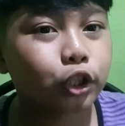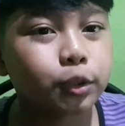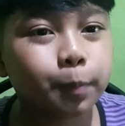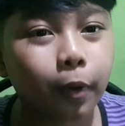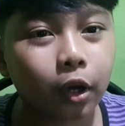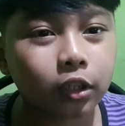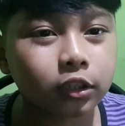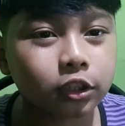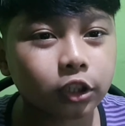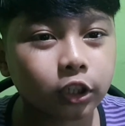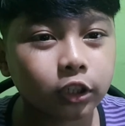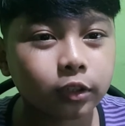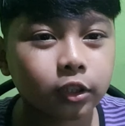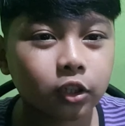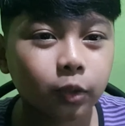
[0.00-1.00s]

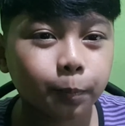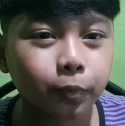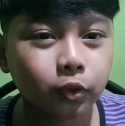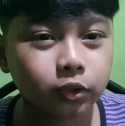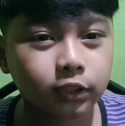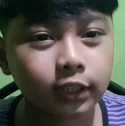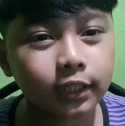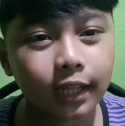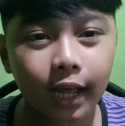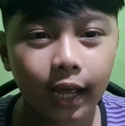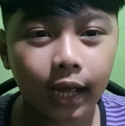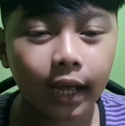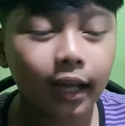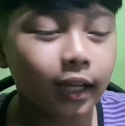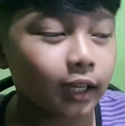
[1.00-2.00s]
Sponsored ko po
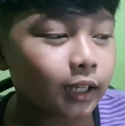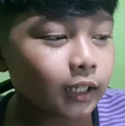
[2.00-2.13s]
sila